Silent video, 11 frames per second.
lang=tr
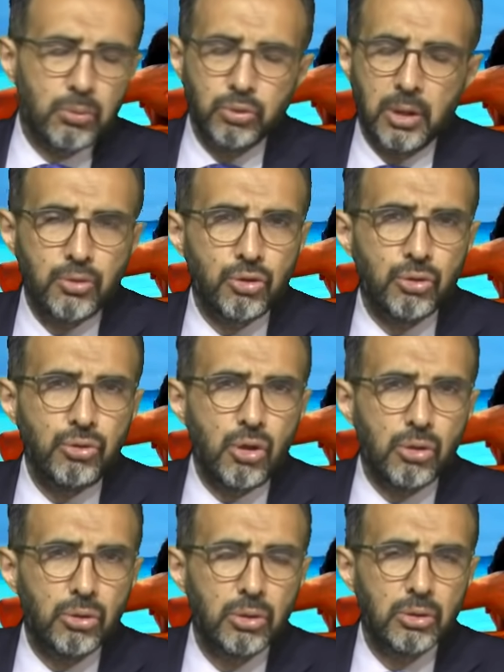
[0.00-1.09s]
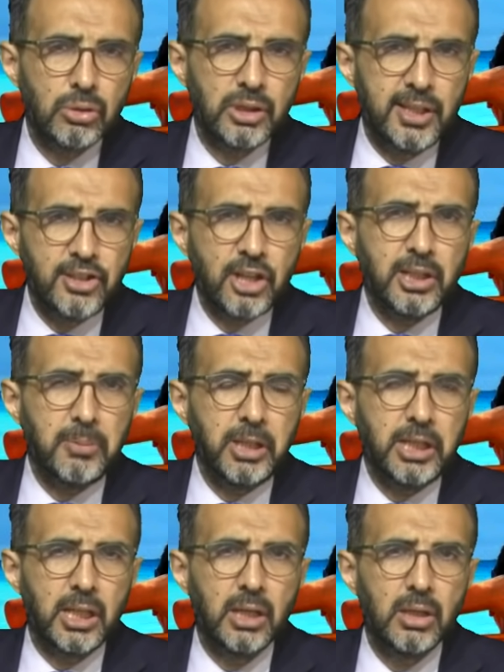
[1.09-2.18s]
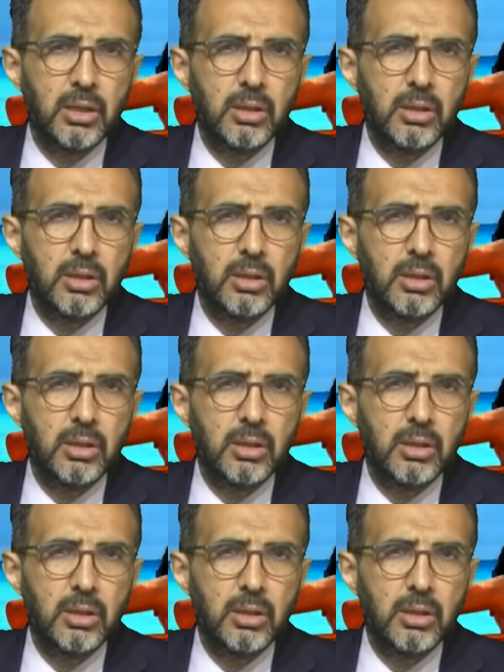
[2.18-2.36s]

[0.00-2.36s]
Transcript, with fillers: Bunda bir sorun yok. Gidecek tabii ki.